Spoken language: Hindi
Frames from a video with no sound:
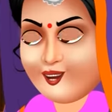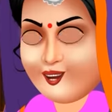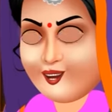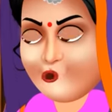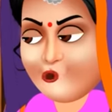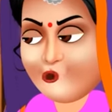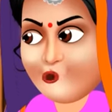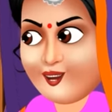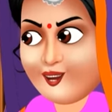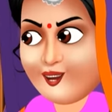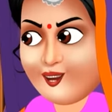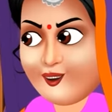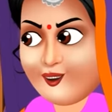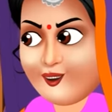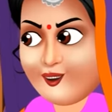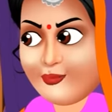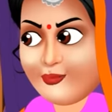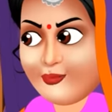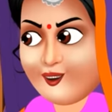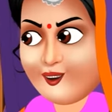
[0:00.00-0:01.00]
भाभी
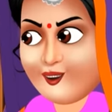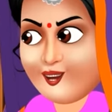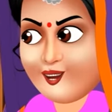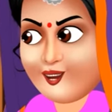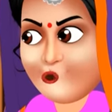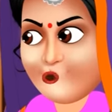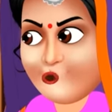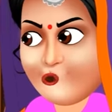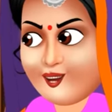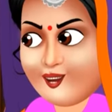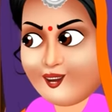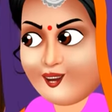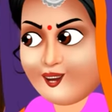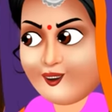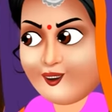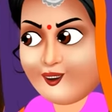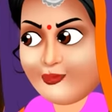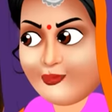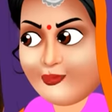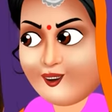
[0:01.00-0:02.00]
मां पर ना
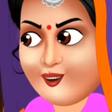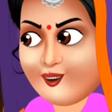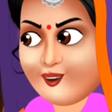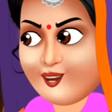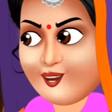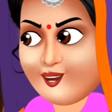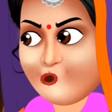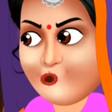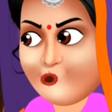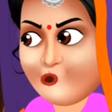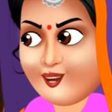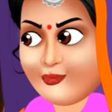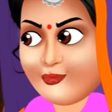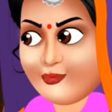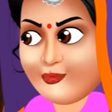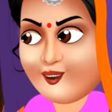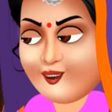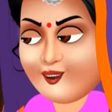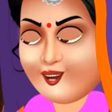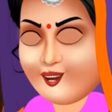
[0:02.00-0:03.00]
जाओ आपने
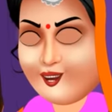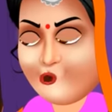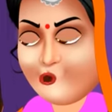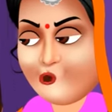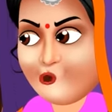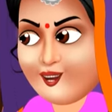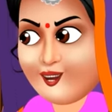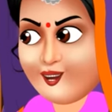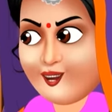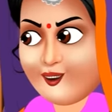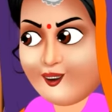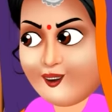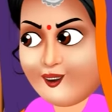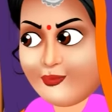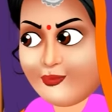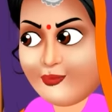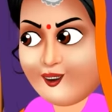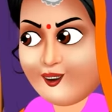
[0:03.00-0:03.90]
जे कहना है मन ने कह दो